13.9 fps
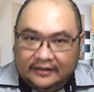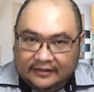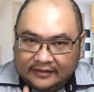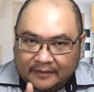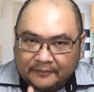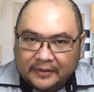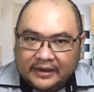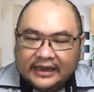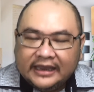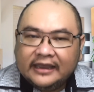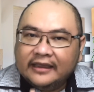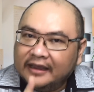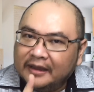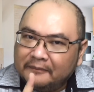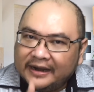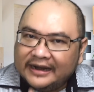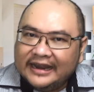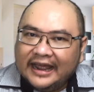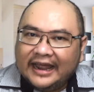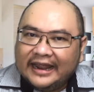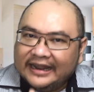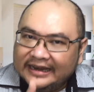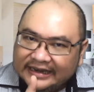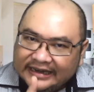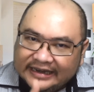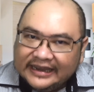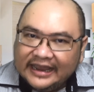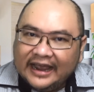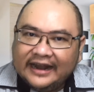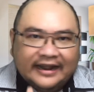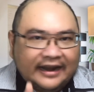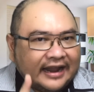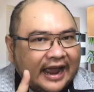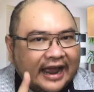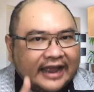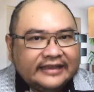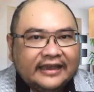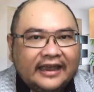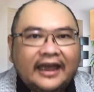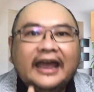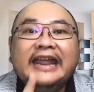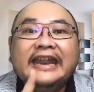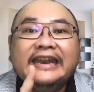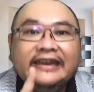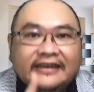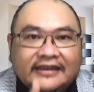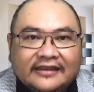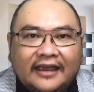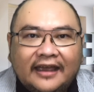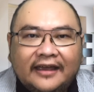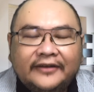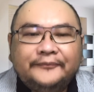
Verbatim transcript: tapi kepada Dia dan hanya Dia.